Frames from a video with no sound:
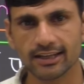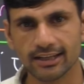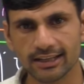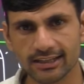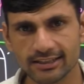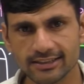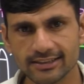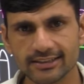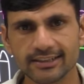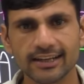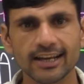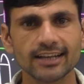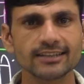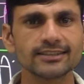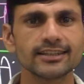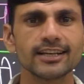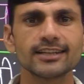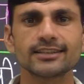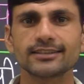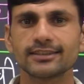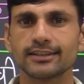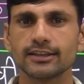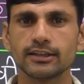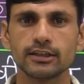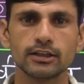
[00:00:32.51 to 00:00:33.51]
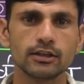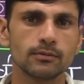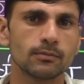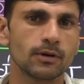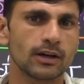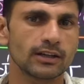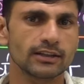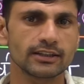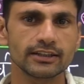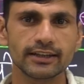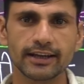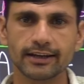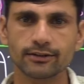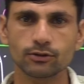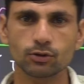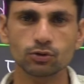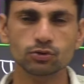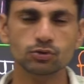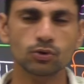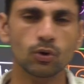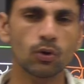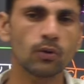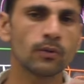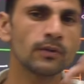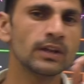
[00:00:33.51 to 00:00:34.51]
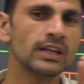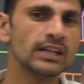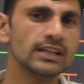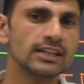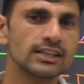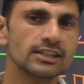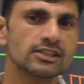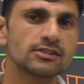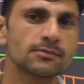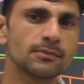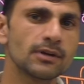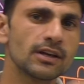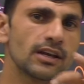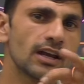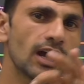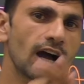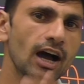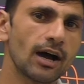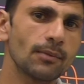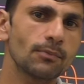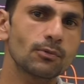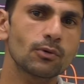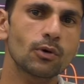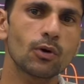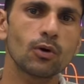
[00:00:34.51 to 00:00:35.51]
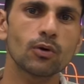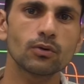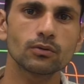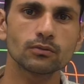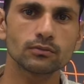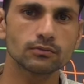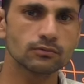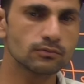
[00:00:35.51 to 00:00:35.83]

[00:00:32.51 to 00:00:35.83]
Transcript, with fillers: ई e की ही भर्ती है दोस्तों इसमें आपको